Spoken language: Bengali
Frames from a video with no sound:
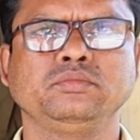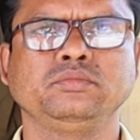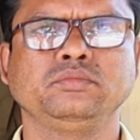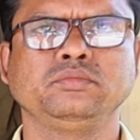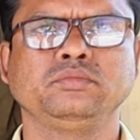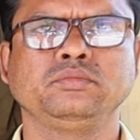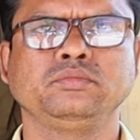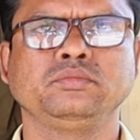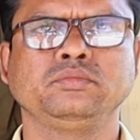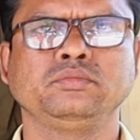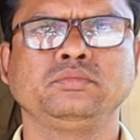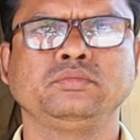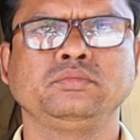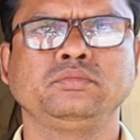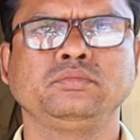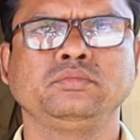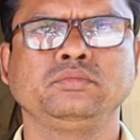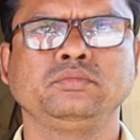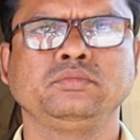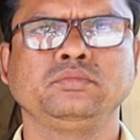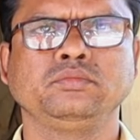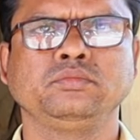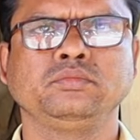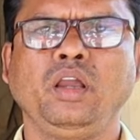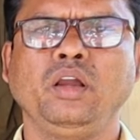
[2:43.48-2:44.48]
কি ডিমান্ড আছে এই
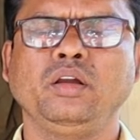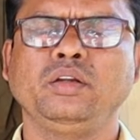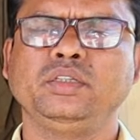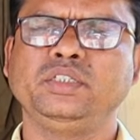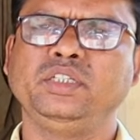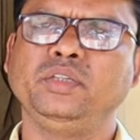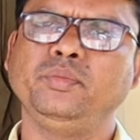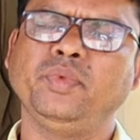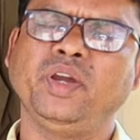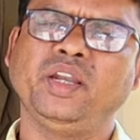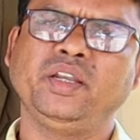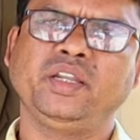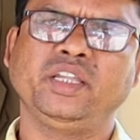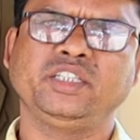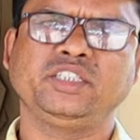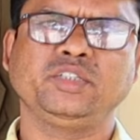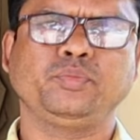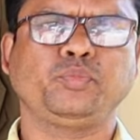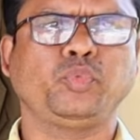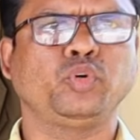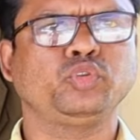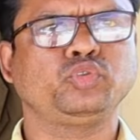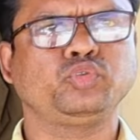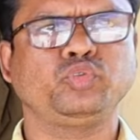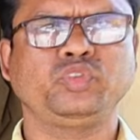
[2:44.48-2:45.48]
ধরনের ডিমান্ড হ্যাঁ, আছে
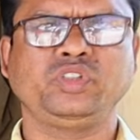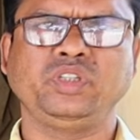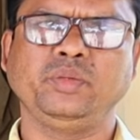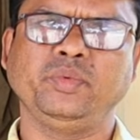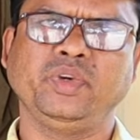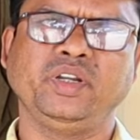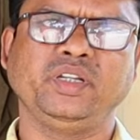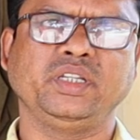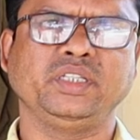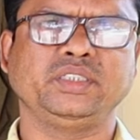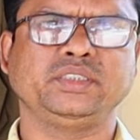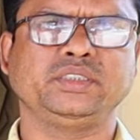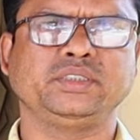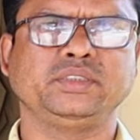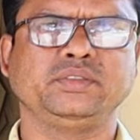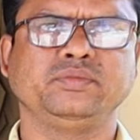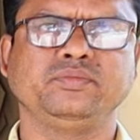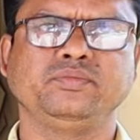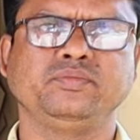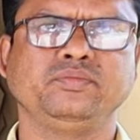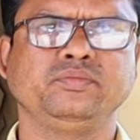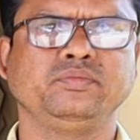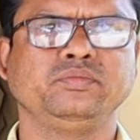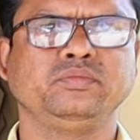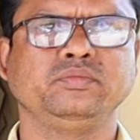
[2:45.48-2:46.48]
প্রচুর ডিমান্ড আছে
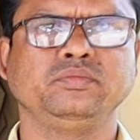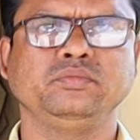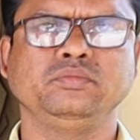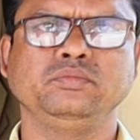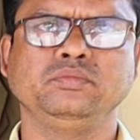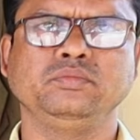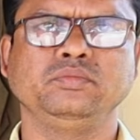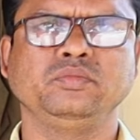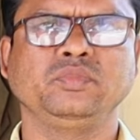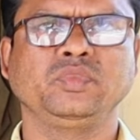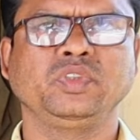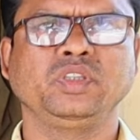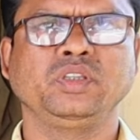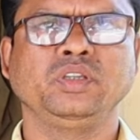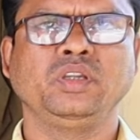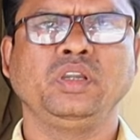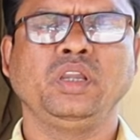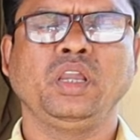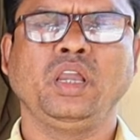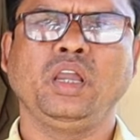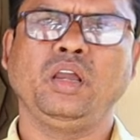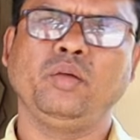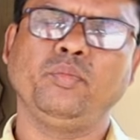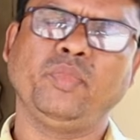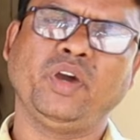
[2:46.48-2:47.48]
আচ্ছা মার্কেট ভালো আছে
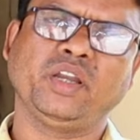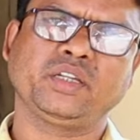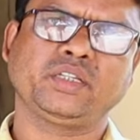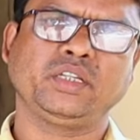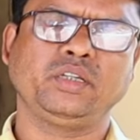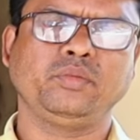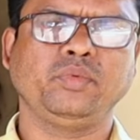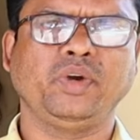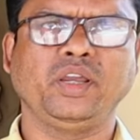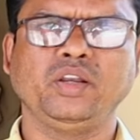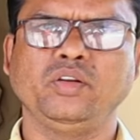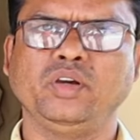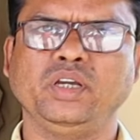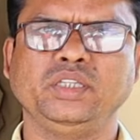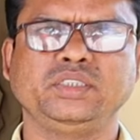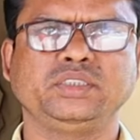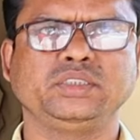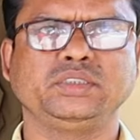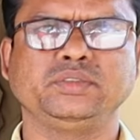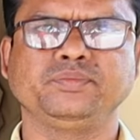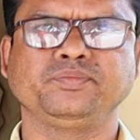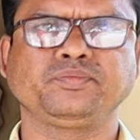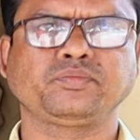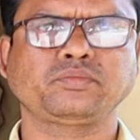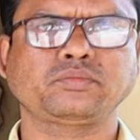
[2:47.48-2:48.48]
বলছেন হ্যাঁ মার্কেট ভালো আছে
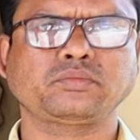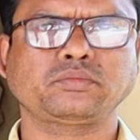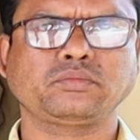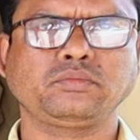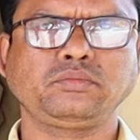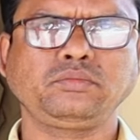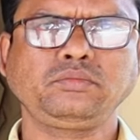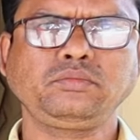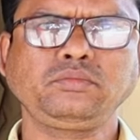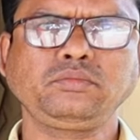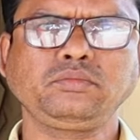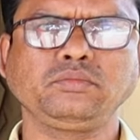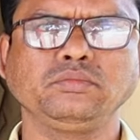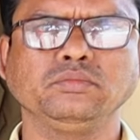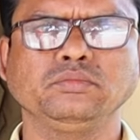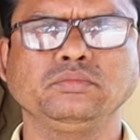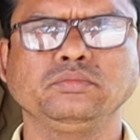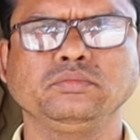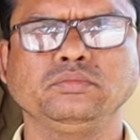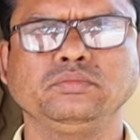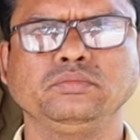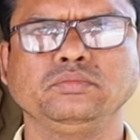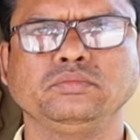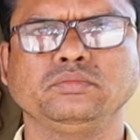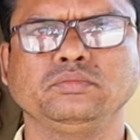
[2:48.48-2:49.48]
আচ্ছা
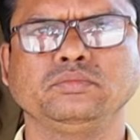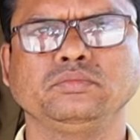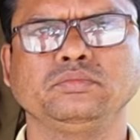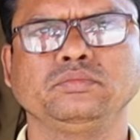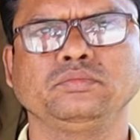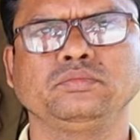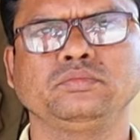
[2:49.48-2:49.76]
তো